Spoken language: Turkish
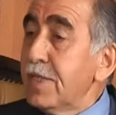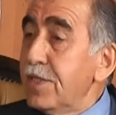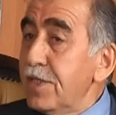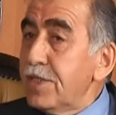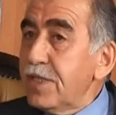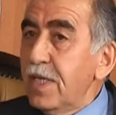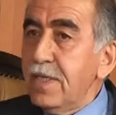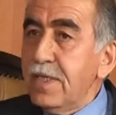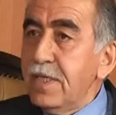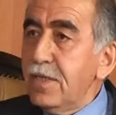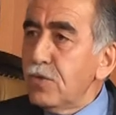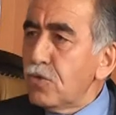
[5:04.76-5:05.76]

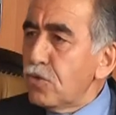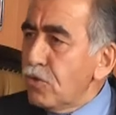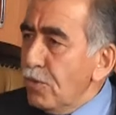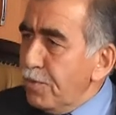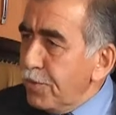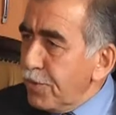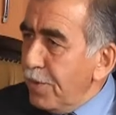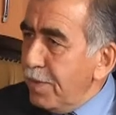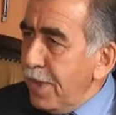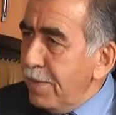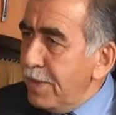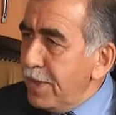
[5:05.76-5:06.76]
Kırşehir'in su
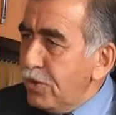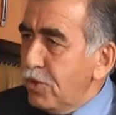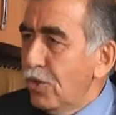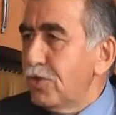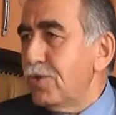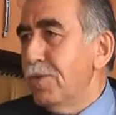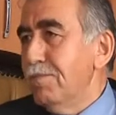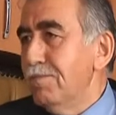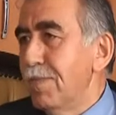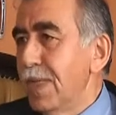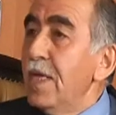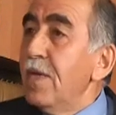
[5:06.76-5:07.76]
problemini çözdüm.
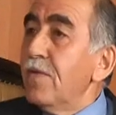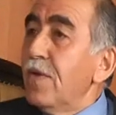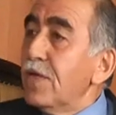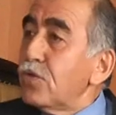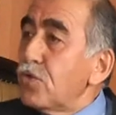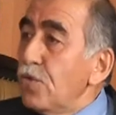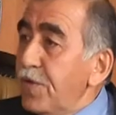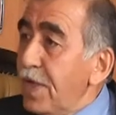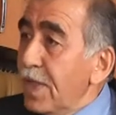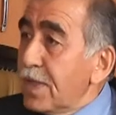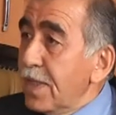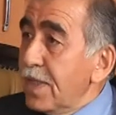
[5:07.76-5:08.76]
Ve su
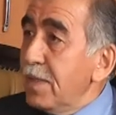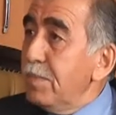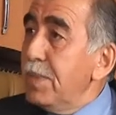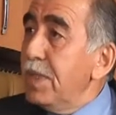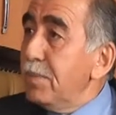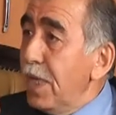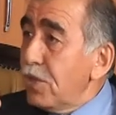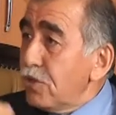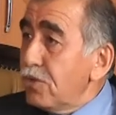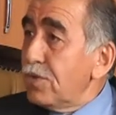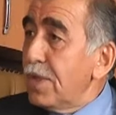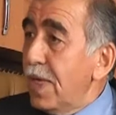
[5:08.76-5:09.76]
fiyatları
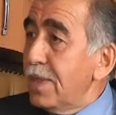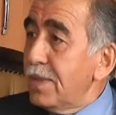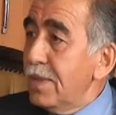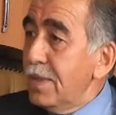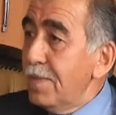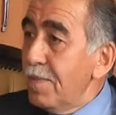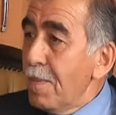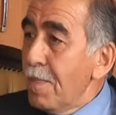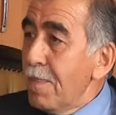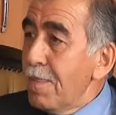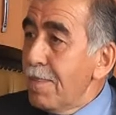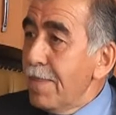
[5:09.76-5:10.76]
1500 liraydı.
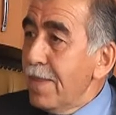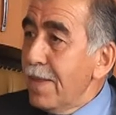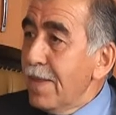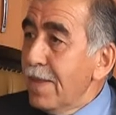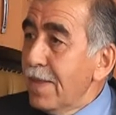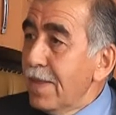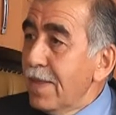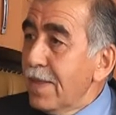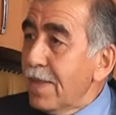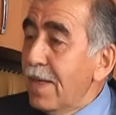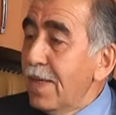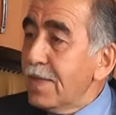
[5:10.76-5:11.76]

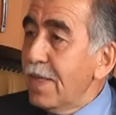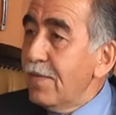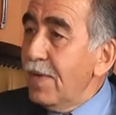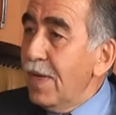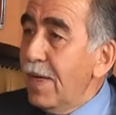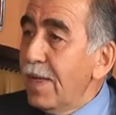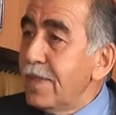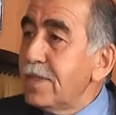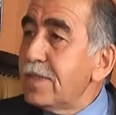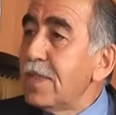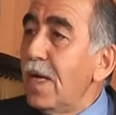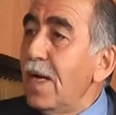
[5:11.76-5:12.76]
KDV
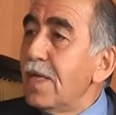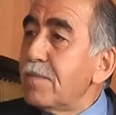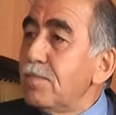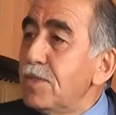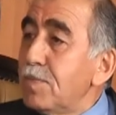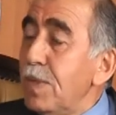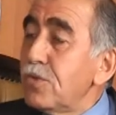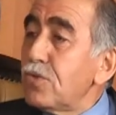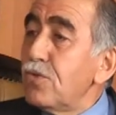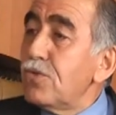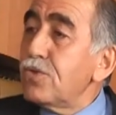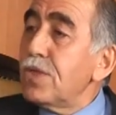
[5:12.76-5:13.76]
hariç 65
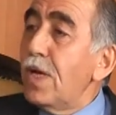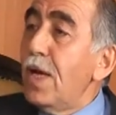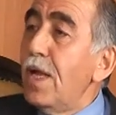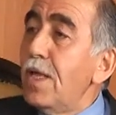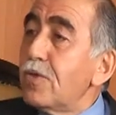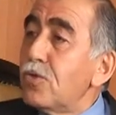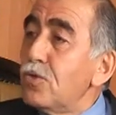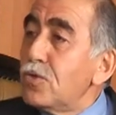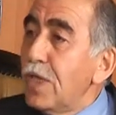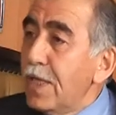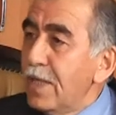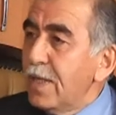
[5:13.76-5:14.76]
kuruşa
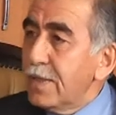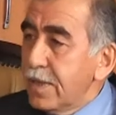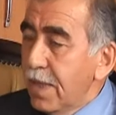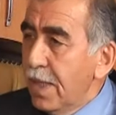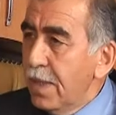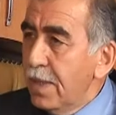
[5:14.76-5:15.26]
650 liraya.